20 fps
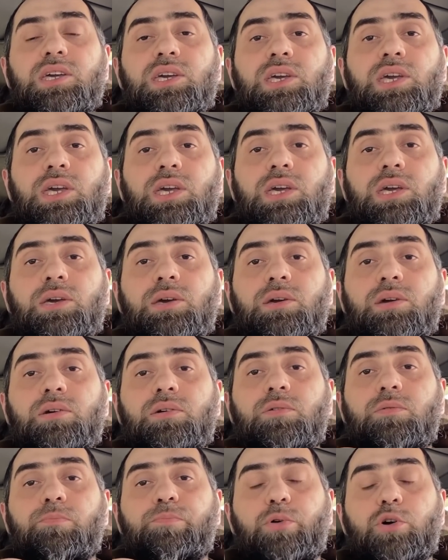и
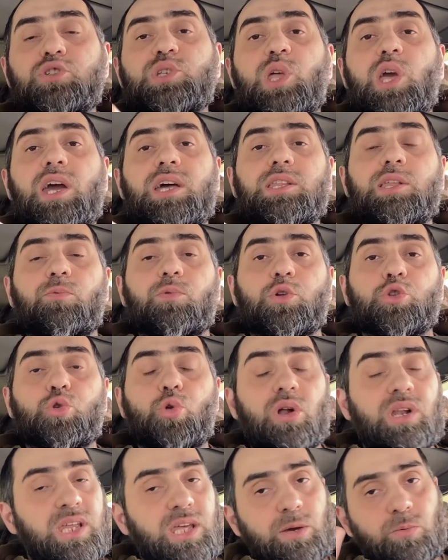после этого
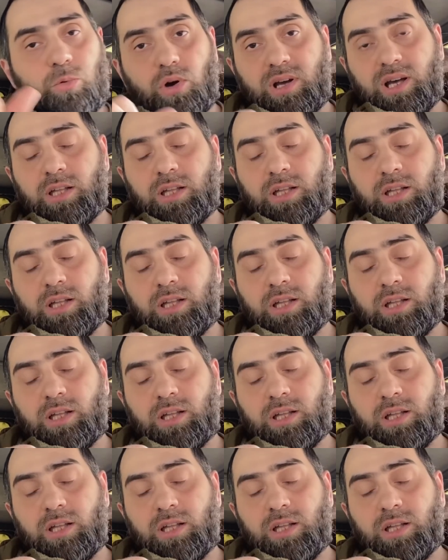то ли его